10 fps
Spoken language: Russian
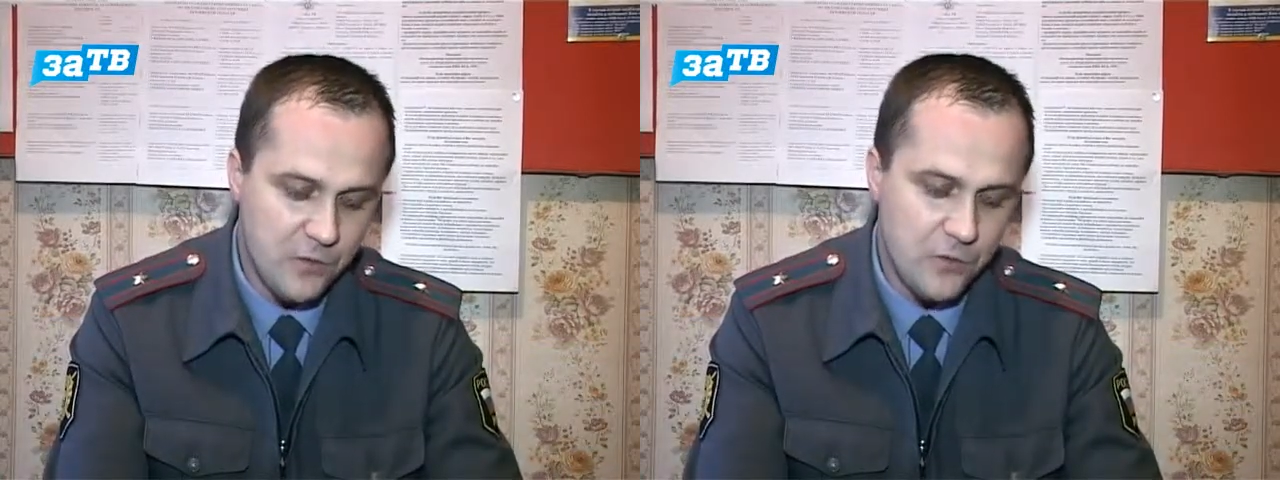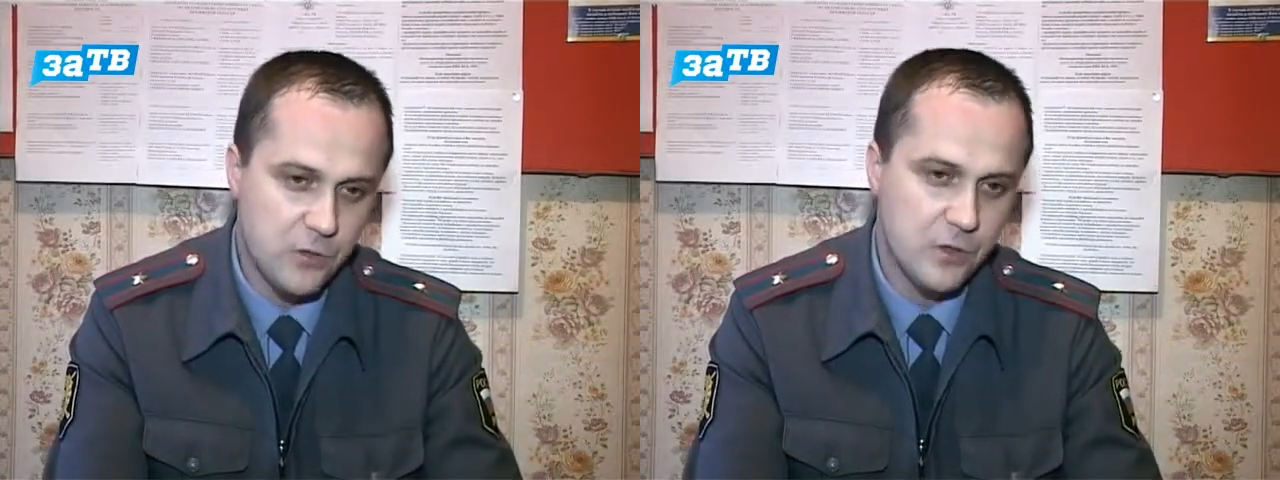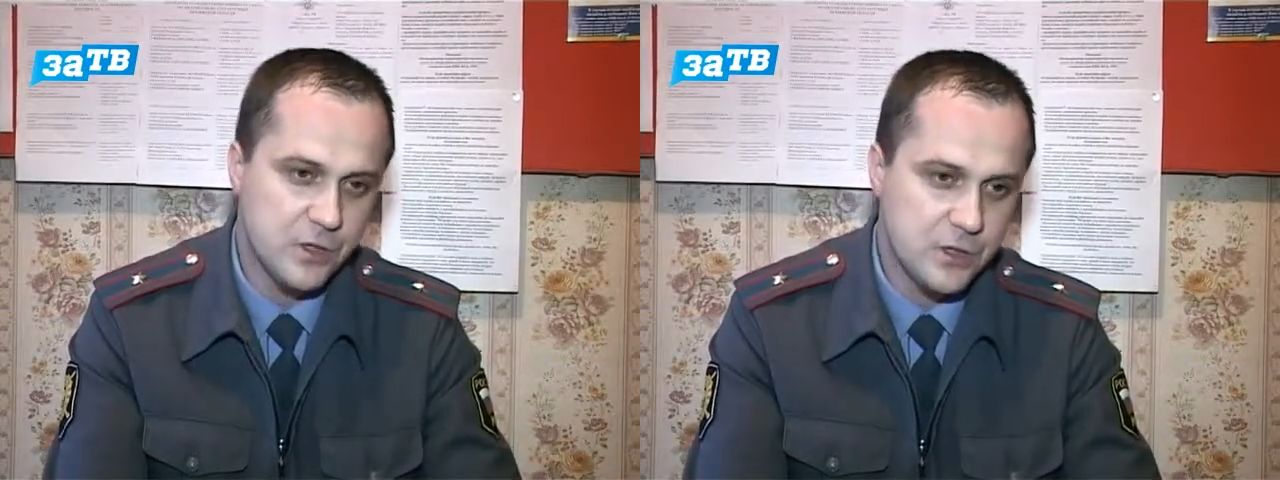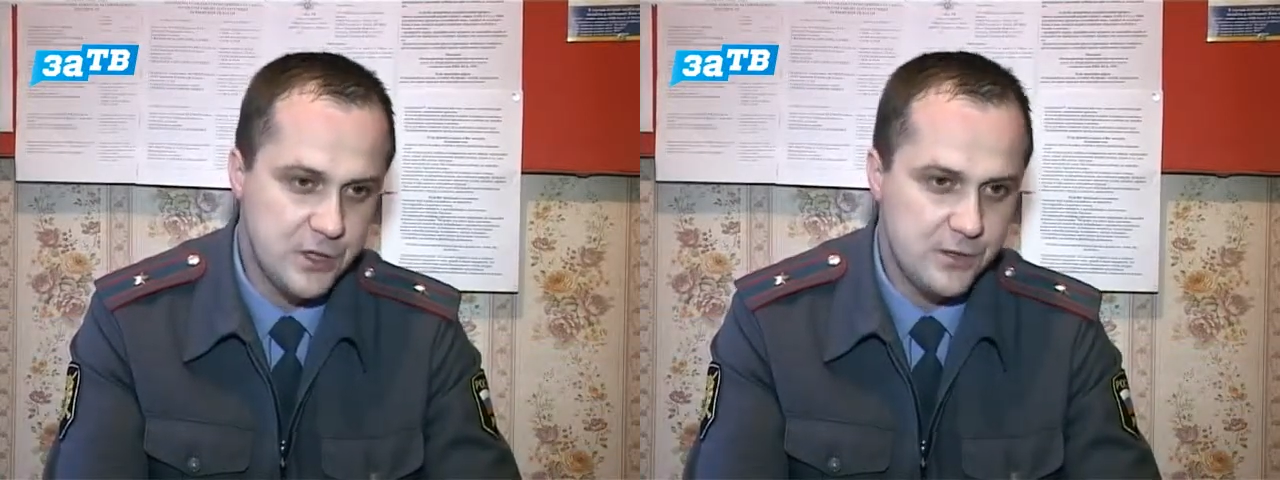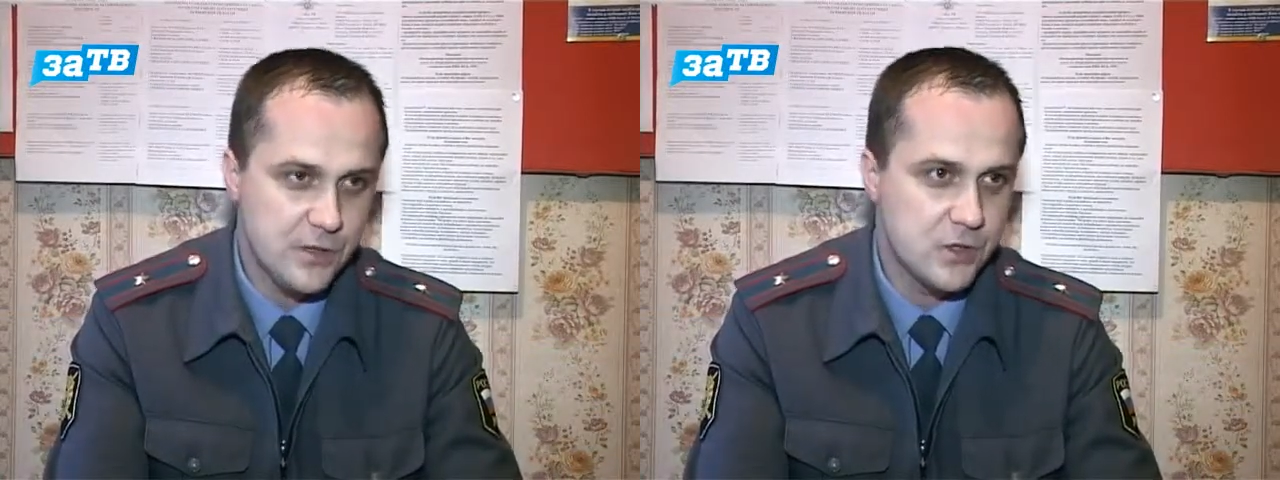вторник,
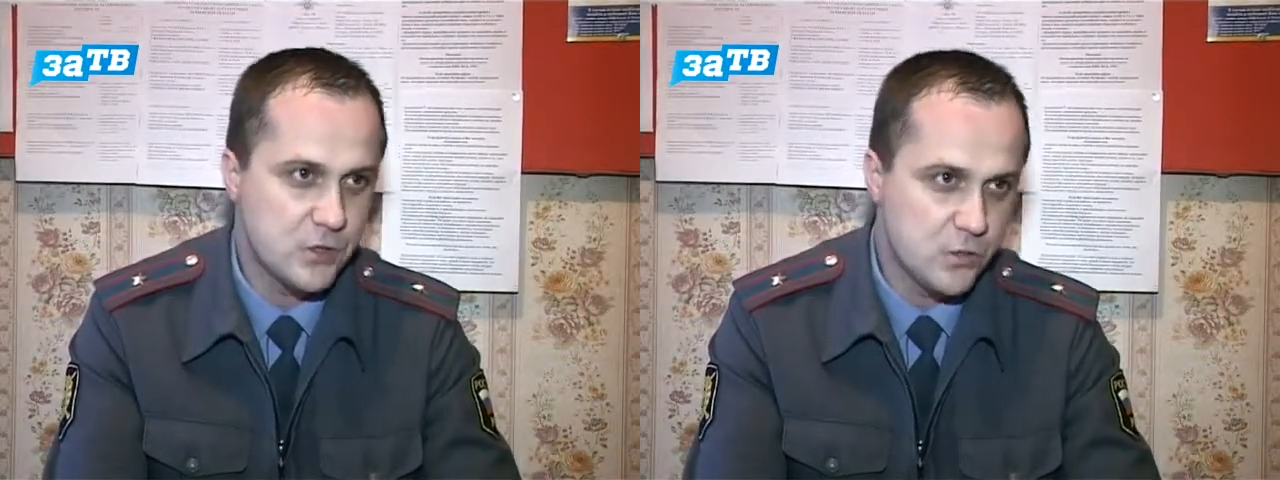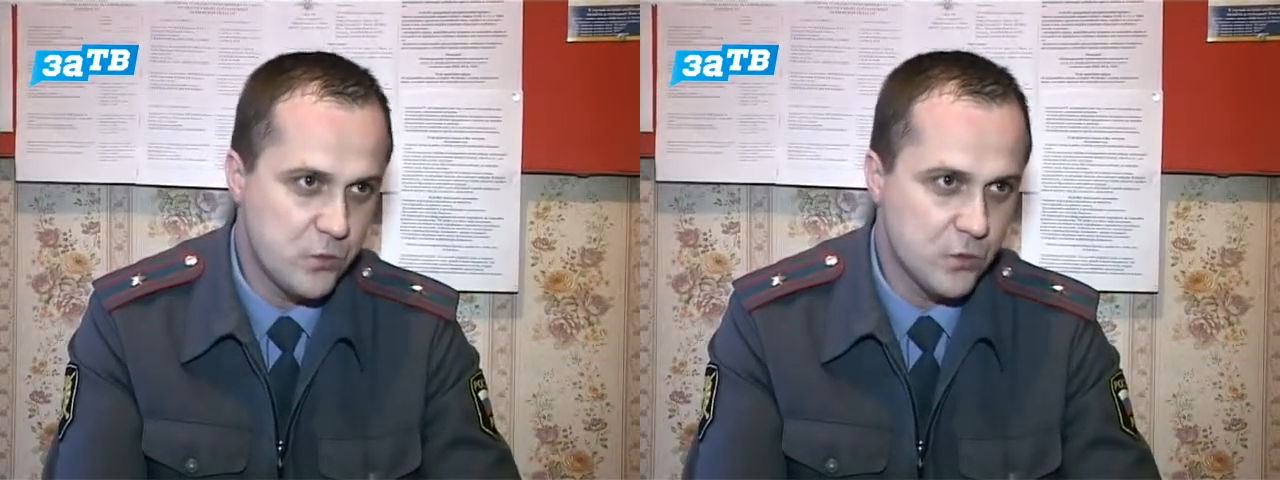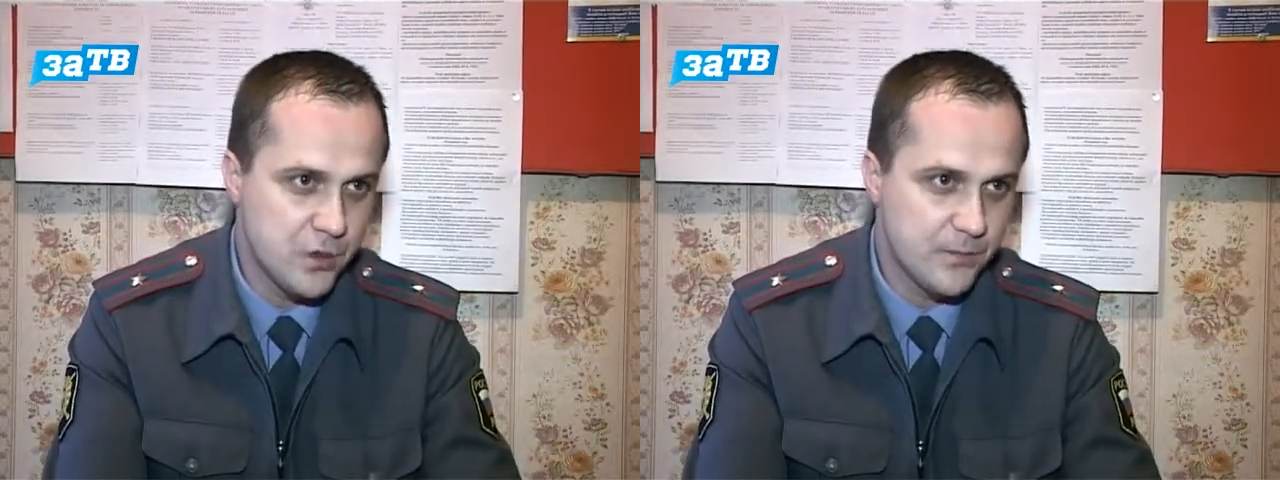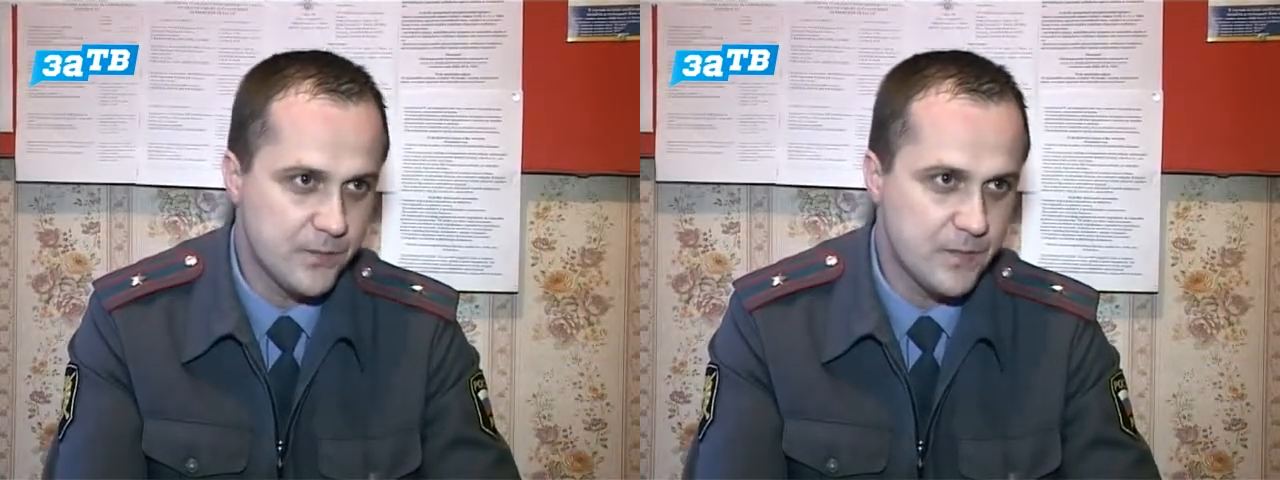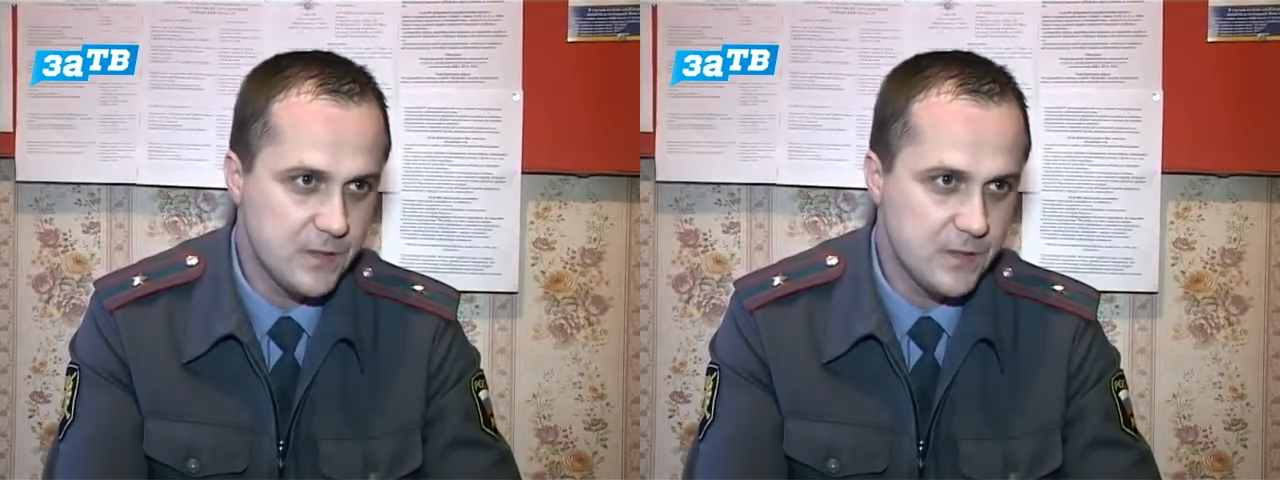четверг, суббота